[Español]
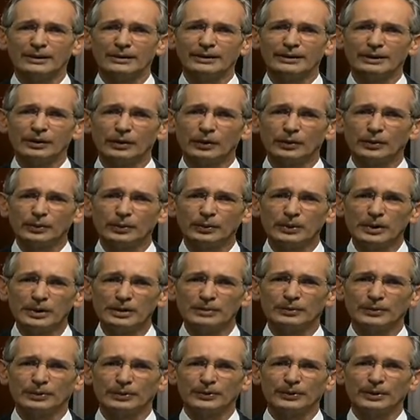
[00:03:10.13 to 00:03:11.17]
Si nos
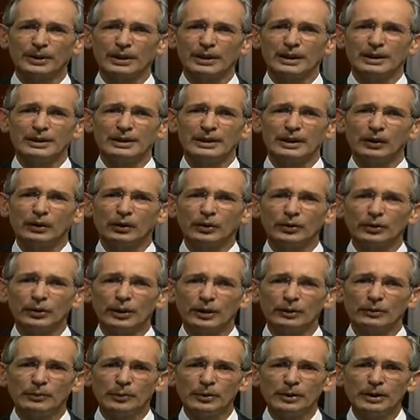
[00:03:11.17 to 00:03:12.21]
unimos y
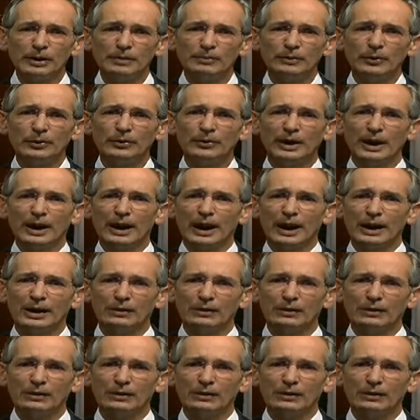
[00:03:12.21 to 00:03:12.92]
contribuimos